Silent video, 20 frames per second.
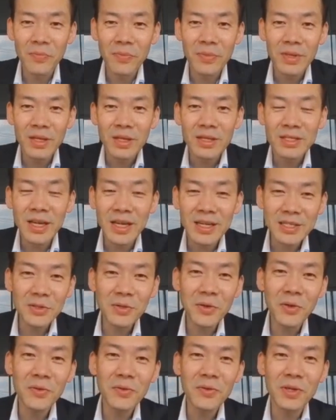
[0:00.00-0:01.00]
最初の
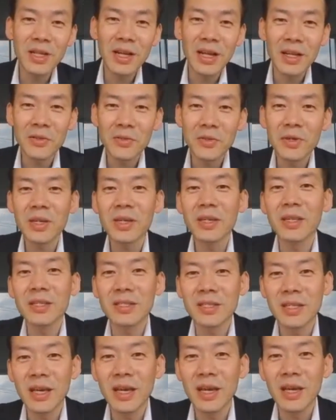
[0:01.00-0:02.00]
本の依頼の時にです
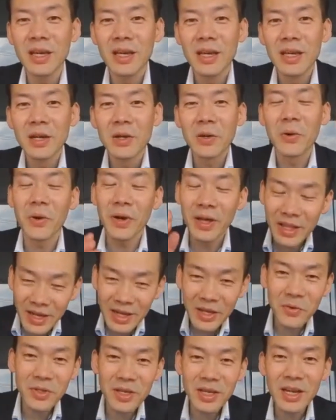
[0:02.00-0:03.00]
ね、これだ
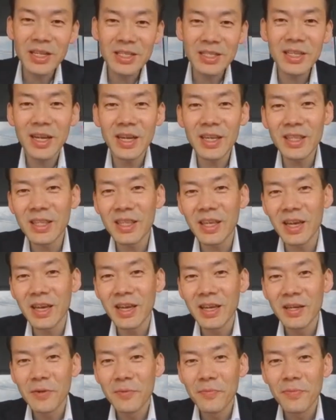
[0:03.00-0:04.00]
けお願いしたいって、
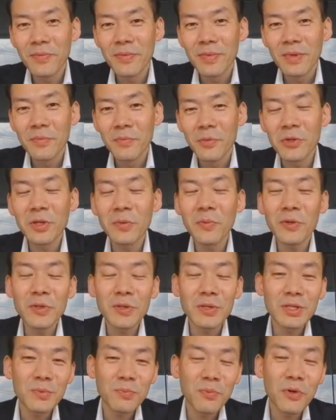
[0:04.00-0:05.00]
もともと
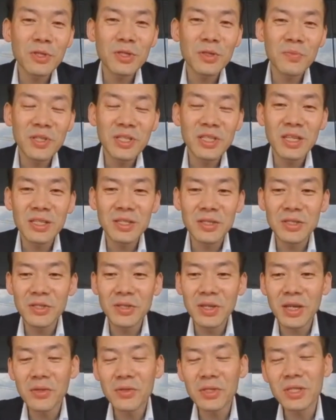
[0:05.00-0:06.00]
スポーツビジネス受
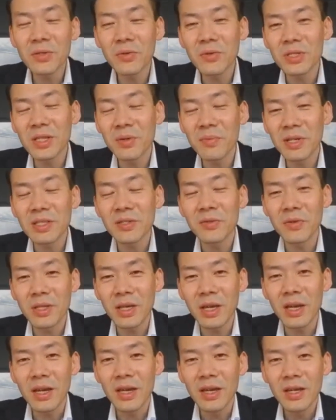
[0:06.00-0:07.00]
験の指導をしてますの
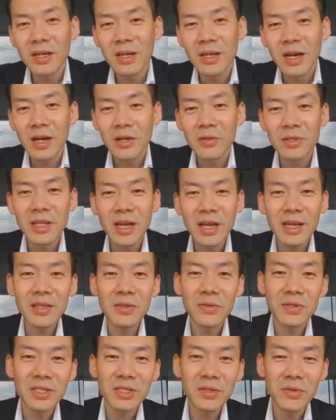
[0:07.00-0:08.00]
でダイエット
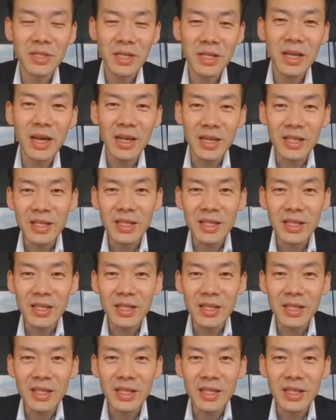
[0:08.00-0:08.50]
の指導じゃないって、